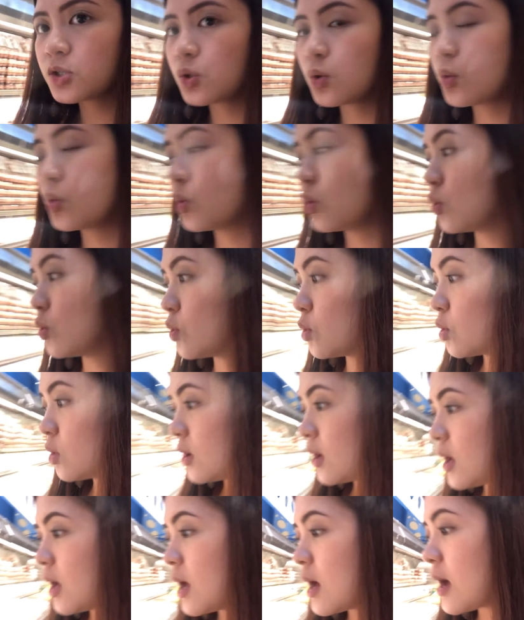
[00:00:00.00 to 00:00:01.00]
So,
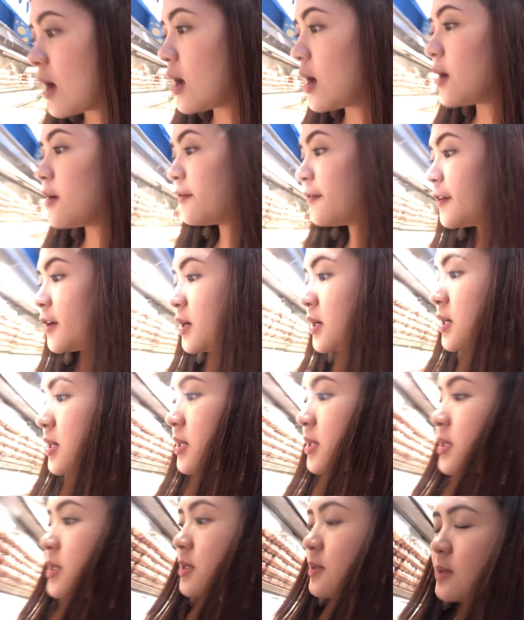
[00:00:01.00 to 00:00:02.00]
uh,
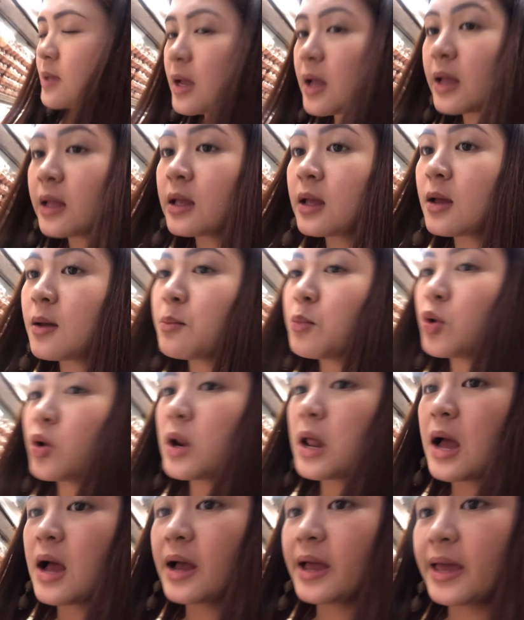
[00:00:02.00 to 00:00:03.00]
first, uh,
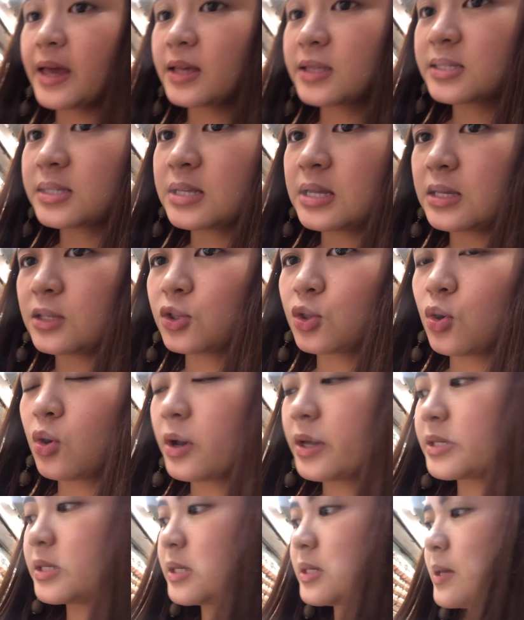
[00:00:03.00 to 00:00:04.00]
mura ang eggs
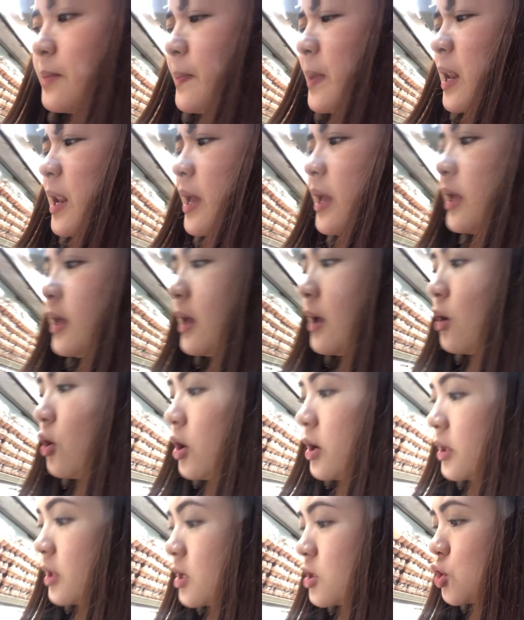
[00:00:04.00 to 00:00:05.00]
dito kaysa sa palengke.
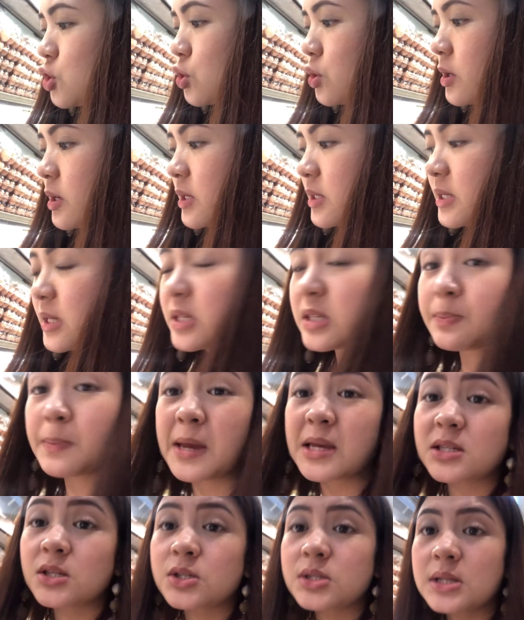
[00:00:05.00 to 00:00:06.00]
Or not sure, 6
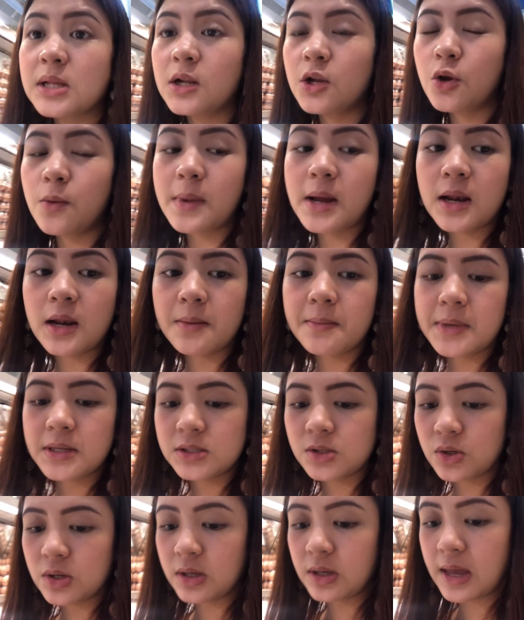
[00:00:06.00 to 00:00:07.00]
pesos lang
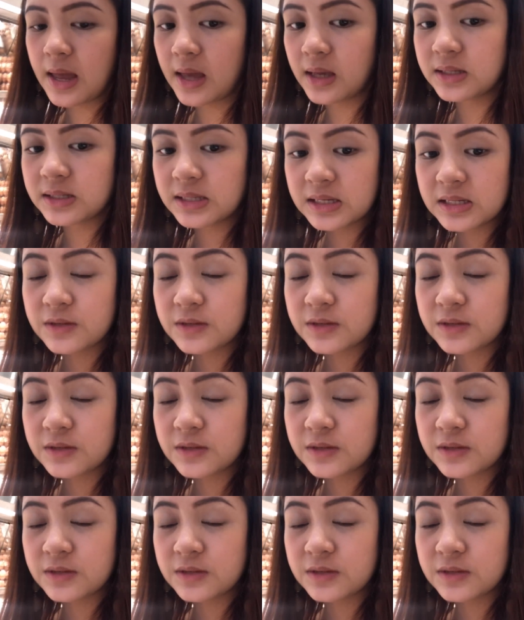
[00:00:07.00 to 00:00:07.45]
lumalabas yung egg.